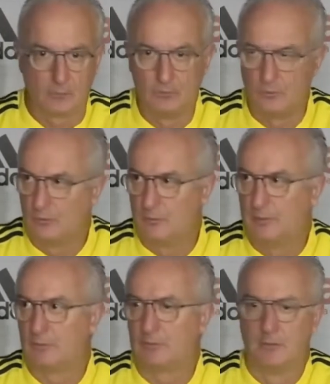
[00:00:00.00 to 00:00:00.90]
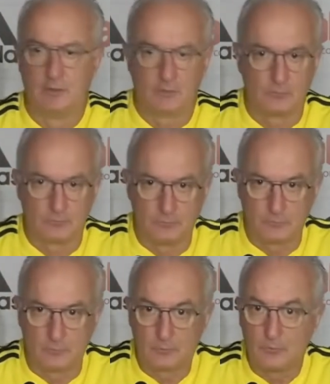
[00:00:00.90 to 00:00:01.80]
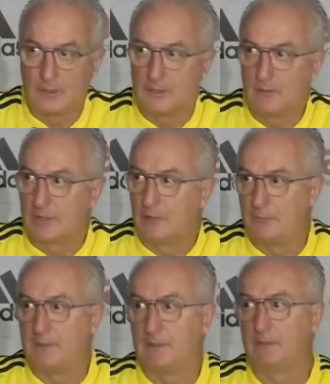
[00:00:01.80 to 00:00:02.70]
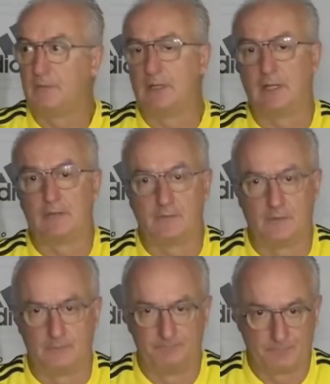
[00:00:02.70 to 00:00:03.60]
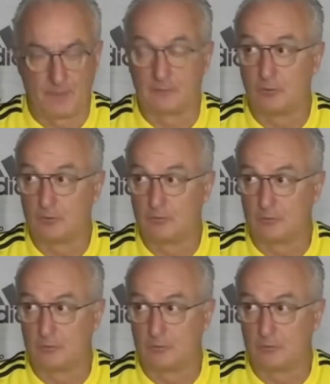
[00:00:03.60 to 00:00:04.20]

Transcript: com números, com, com, tudo aquilo que é aferido em relação a todos